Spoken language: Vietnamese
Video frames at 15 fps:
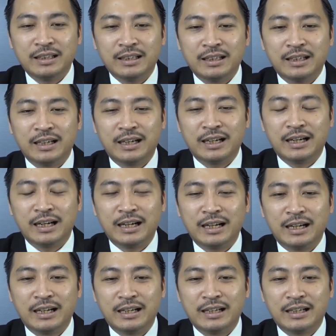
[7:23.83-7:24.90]
à,
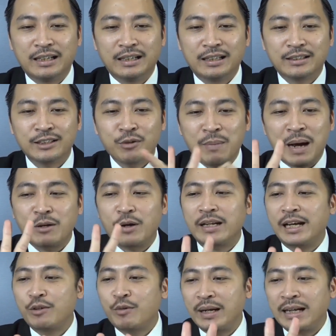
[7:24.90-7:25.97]
trong ba loại
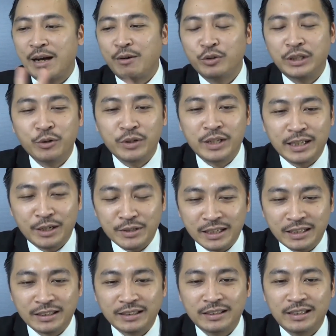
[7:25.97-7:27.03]
này loại nào có tính ổn định cao
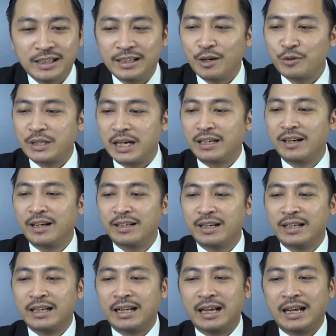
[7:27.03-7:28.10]
nhất thì câu trả lời đây
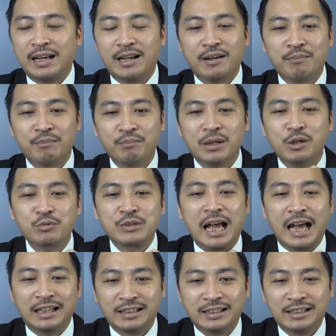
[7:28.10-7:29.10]
là bất động sản